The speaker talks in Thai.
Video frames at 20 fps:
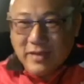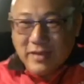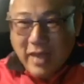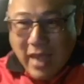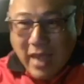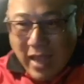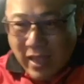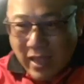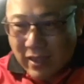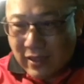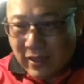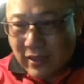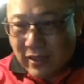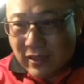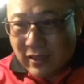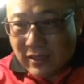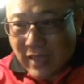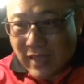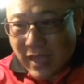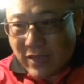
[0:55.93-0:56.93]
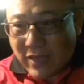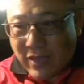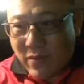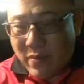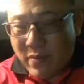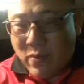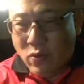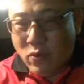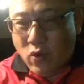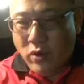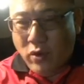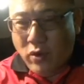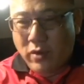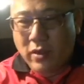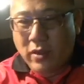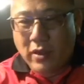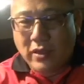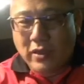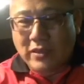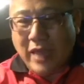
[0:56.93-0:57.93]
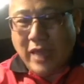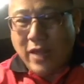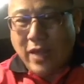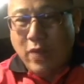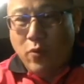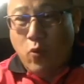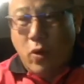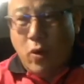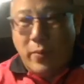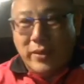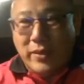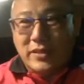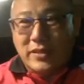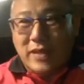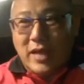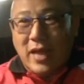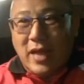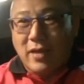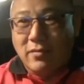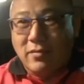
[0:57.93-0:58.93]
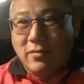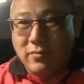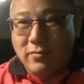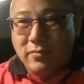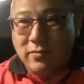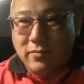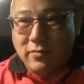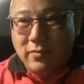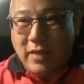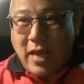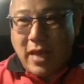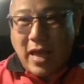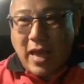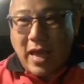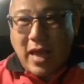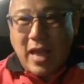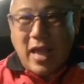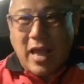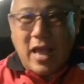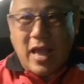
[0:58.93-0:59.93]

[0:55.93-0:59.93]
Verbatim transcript: นะ ถ้าคิดว่าเป็นบุญคุณใส่หัวไปซะอ่า